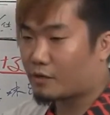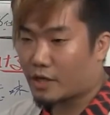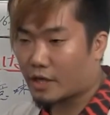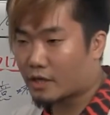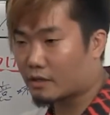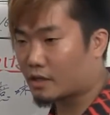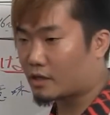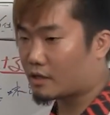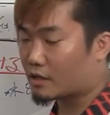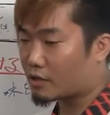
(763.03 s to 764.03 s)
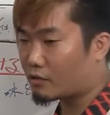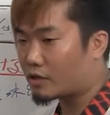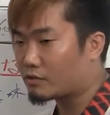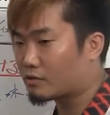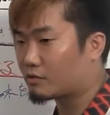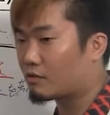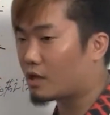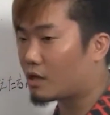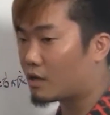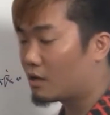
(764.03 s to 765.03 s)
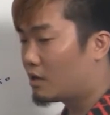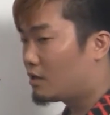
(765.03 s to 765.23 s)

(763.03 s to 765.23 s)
プレーやったり投げ子やるっていうのは